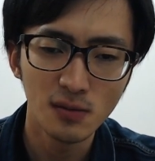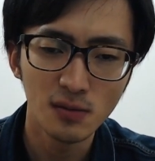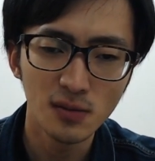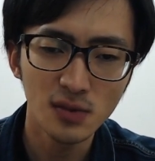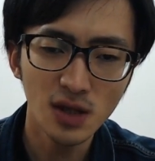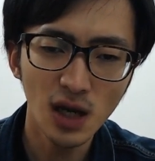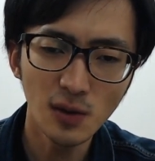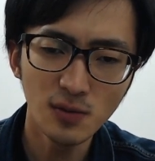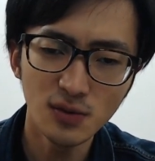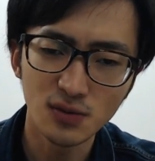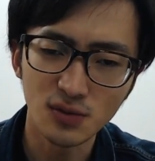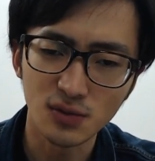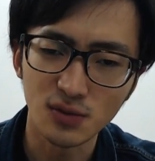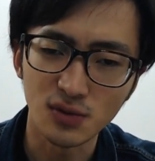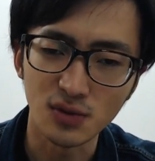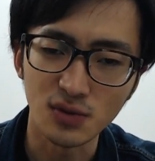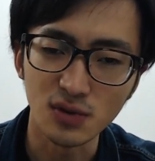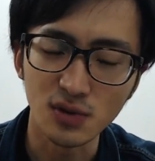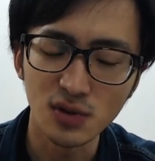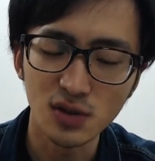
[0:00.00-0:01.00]
多
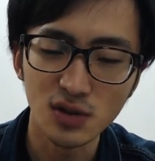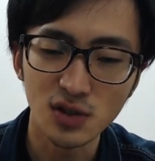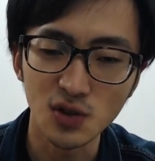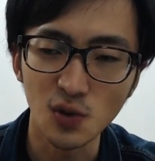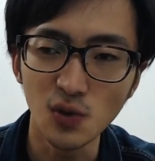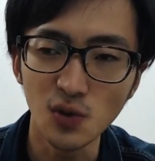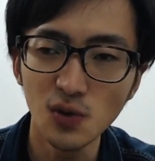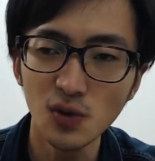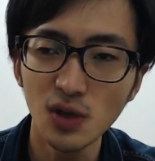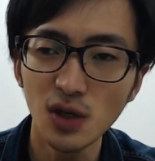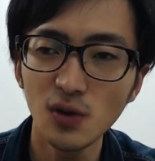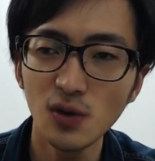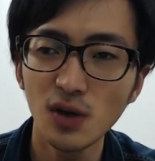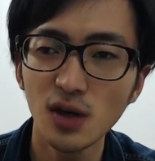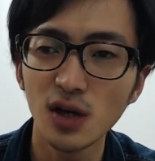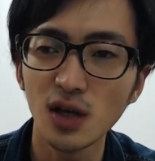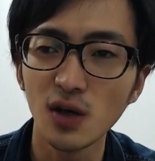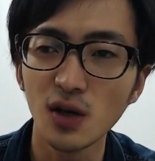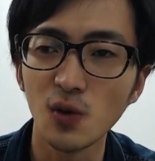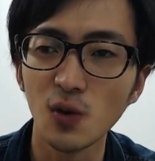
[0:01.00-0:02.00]
分将棋と
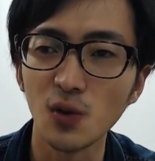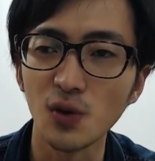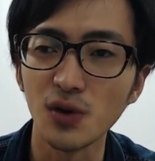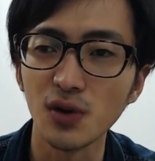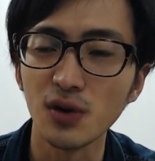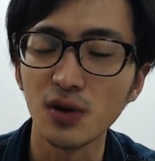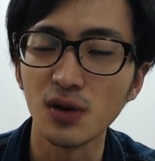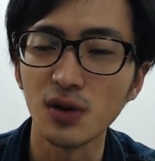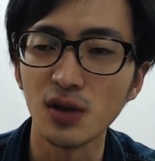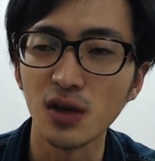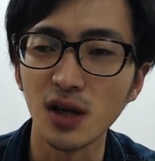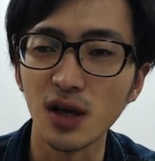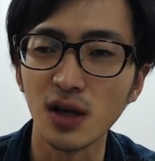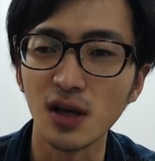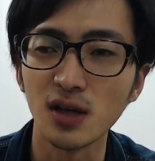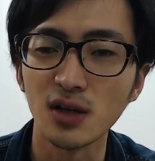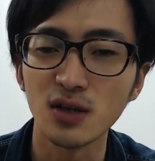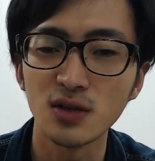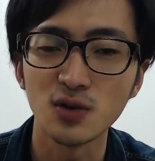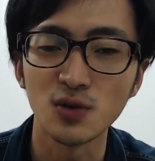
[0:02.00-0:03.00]
か囲碁っ
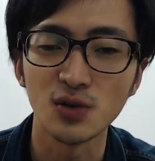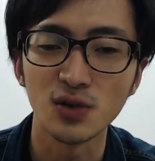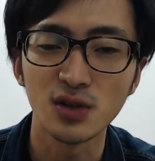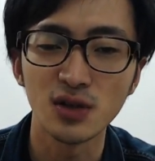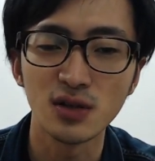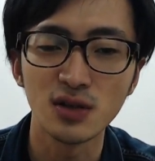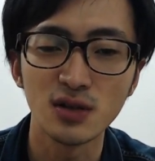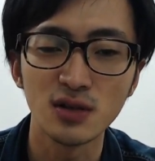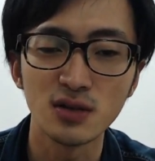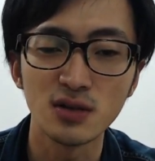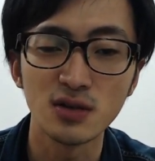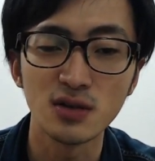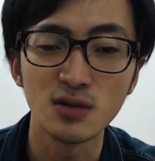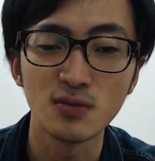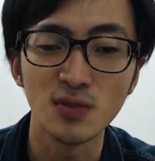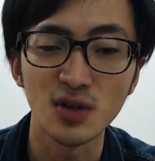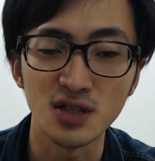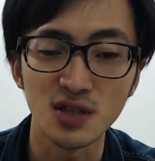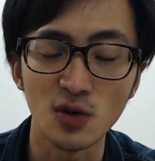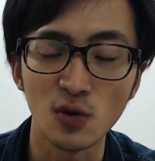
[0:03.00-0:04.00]
てその、
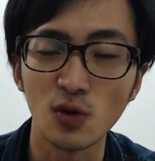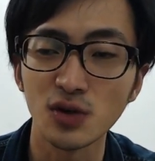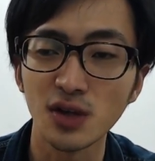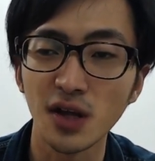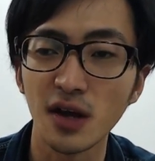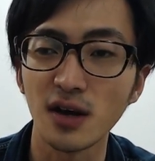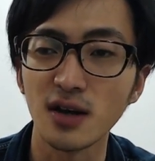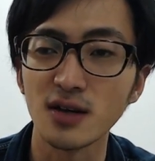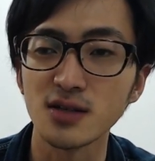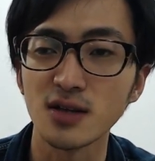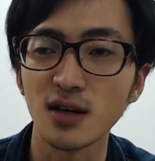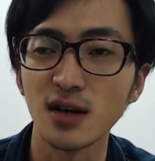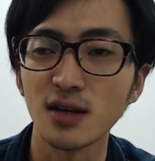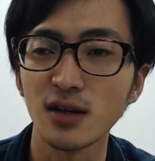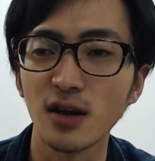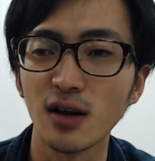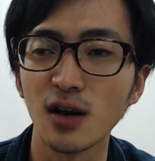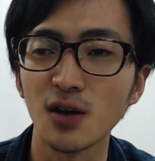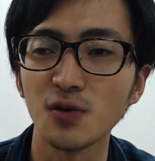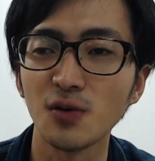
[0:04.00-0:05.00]
まあ、全国大会世界
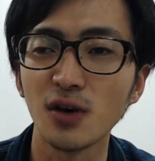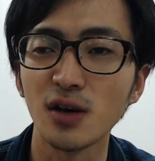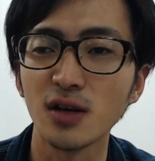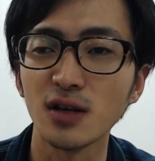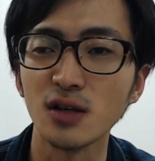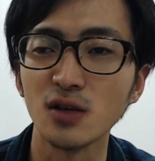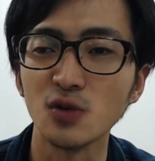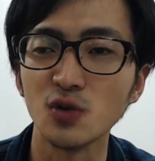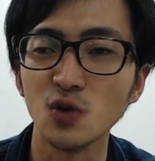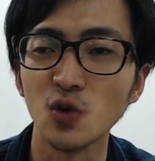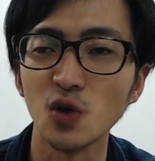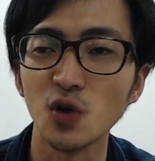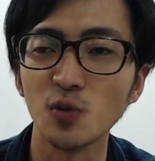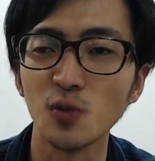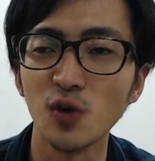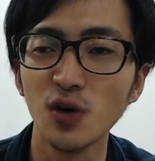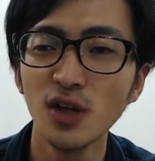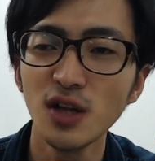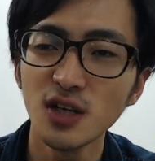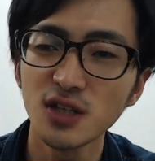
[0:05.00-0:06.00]
大会とか行くより
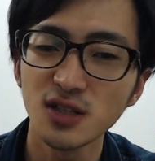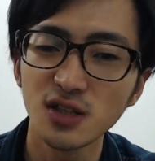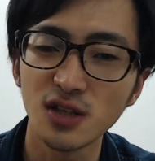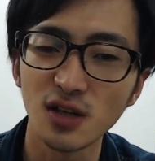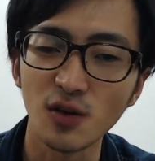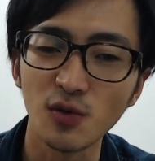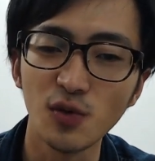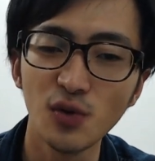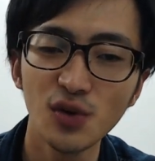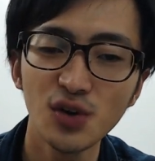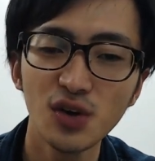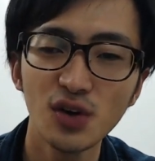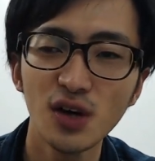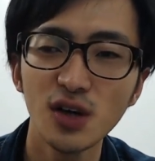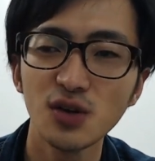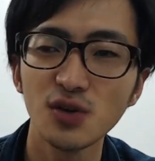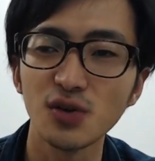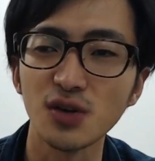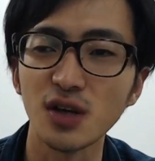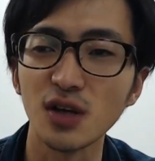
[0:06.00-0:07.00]
も下手したら
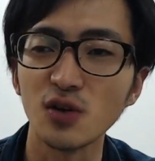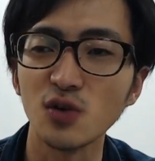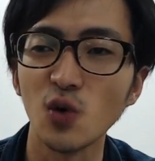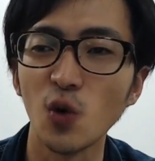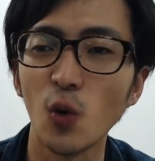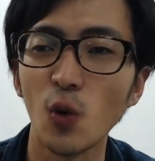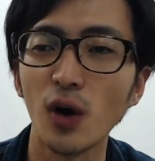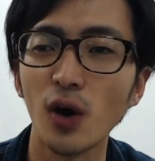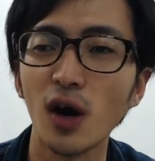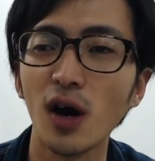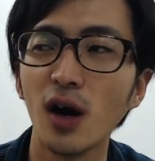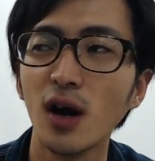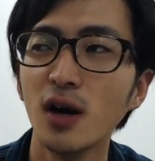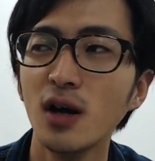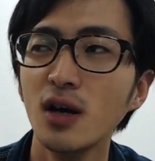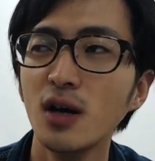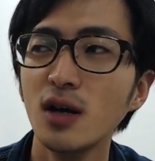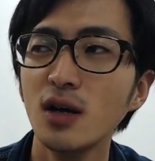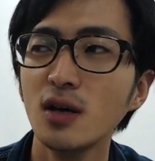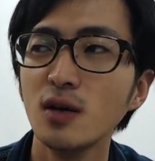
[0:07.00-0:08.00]
フォートナイトで行く方が
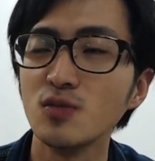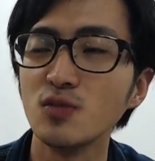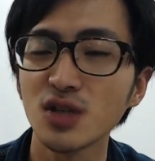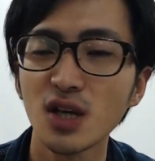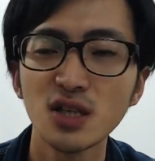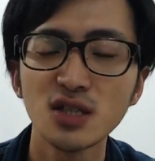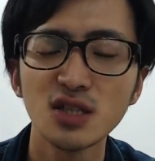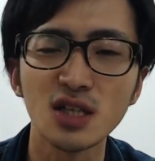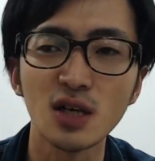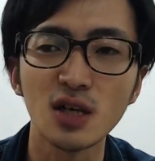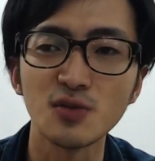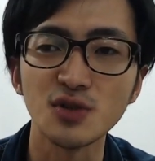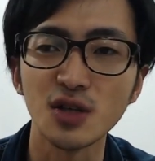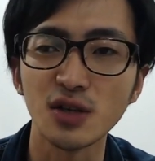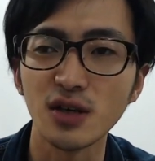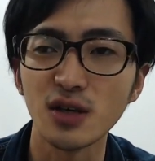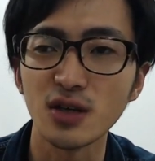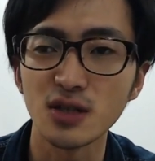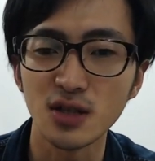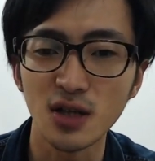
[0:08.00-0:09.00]
難しいかもしれ
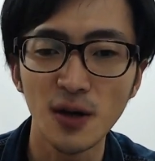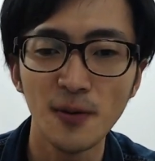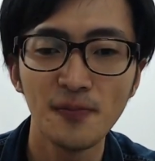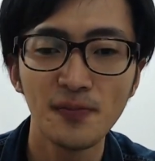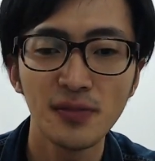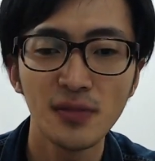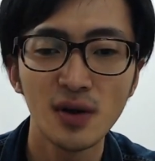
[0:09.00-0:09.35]
ないですね。